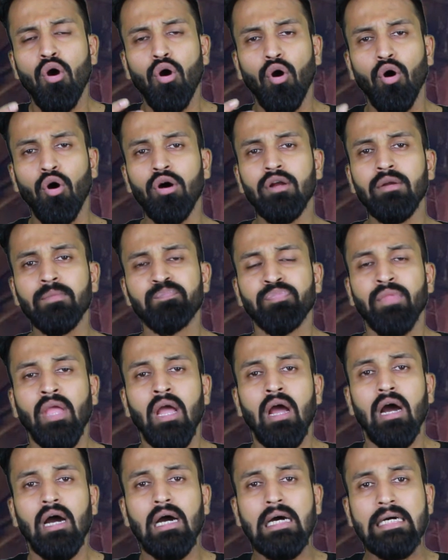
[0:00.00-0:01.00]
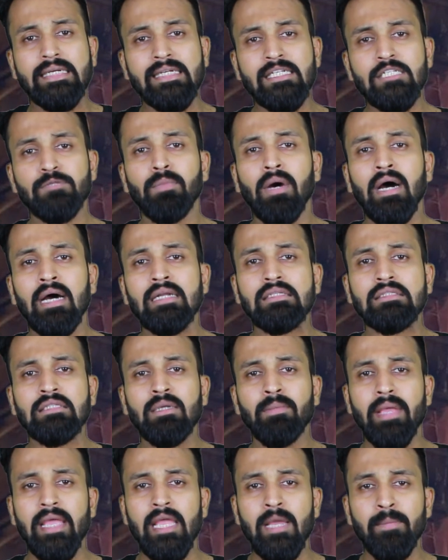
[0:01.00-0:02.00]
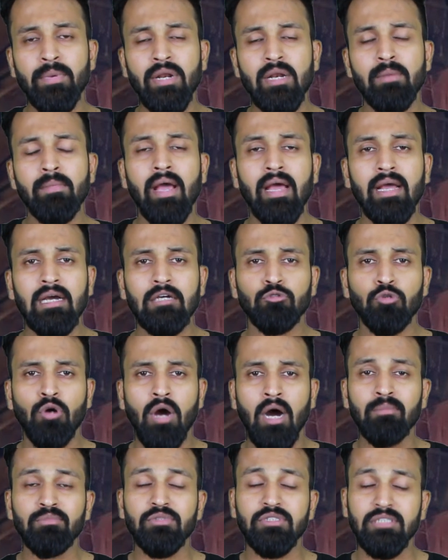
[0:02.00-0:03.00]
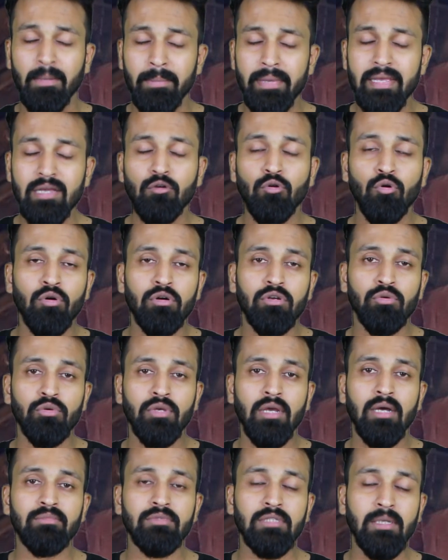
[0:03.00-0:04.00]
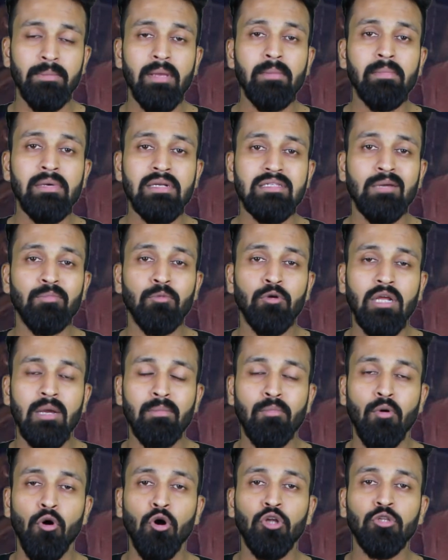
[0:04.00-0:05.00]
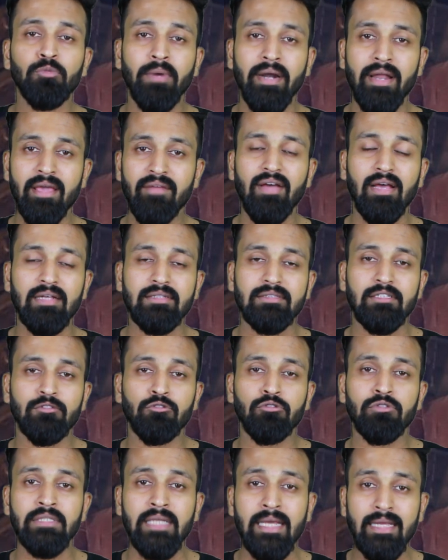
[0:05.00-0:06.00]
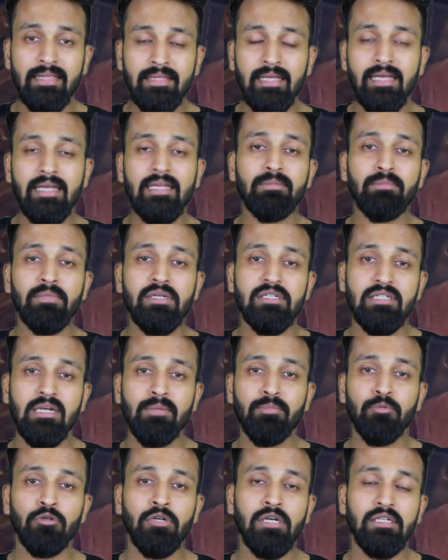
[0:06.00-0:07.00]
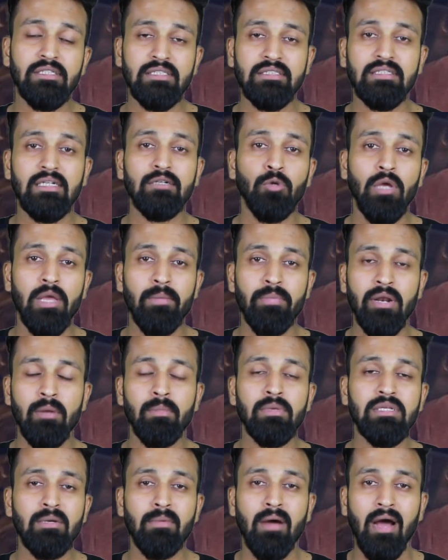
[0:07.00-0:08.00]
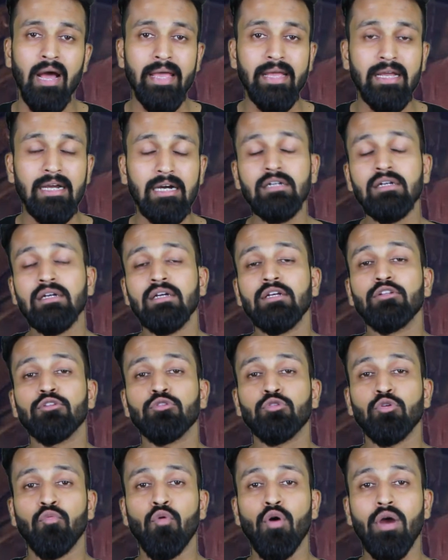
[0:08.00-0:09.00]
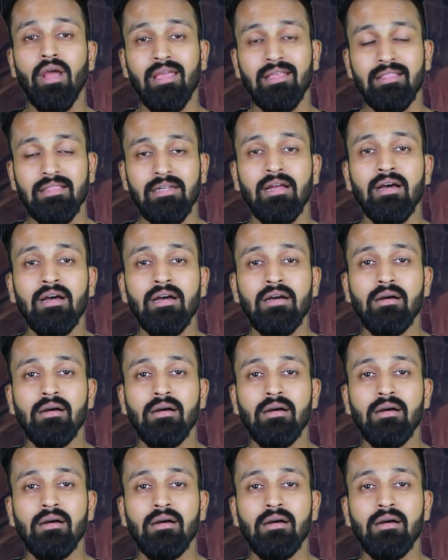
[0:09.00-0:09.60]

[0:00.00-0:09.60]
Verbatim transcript: और इस बार जब अप्रैल में आएगा तो हम सभी को क्योंकि हम सभी मिर्ज़ापुर के बहुत बड़े फैंस हैं तो देखते हैं कि मिर्ज़ापुर का सीज़न टू अप्रैल में जब आएगा तो वो कितना